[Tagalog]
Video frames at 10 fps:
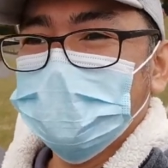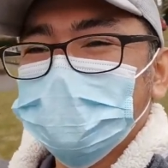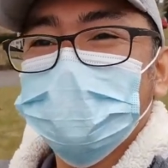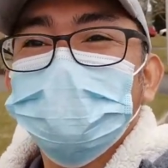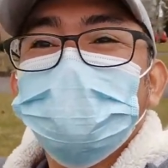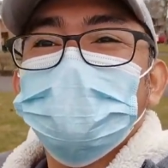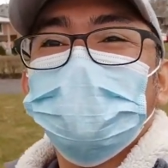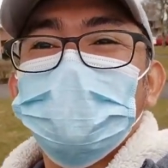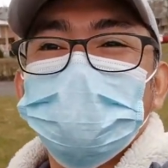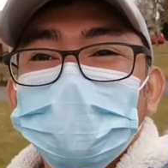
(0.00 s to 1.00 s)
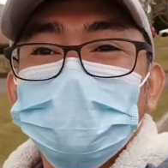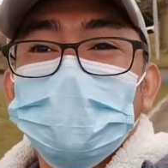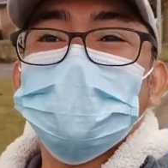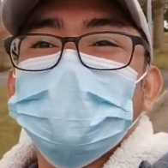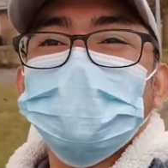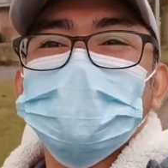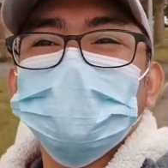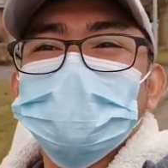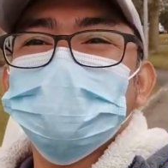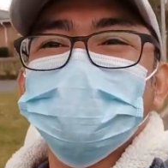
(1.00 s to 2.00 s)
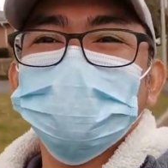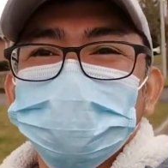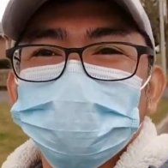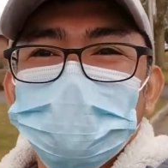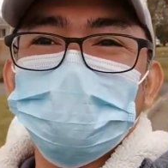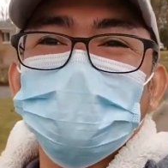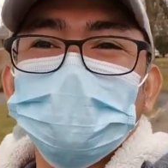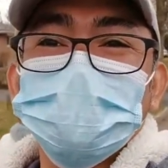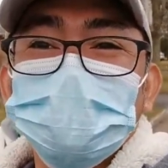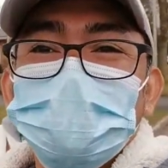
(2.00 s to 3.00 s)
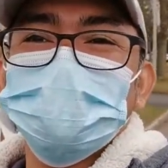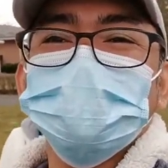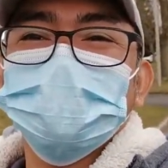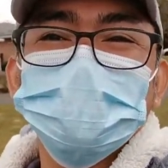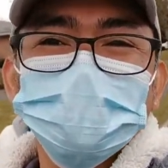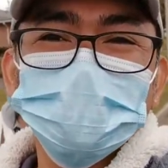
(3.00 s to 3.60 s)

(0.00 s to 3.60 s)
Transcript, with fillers: At sa iba pang mga madadaanan natin, papakita namin sa inyo.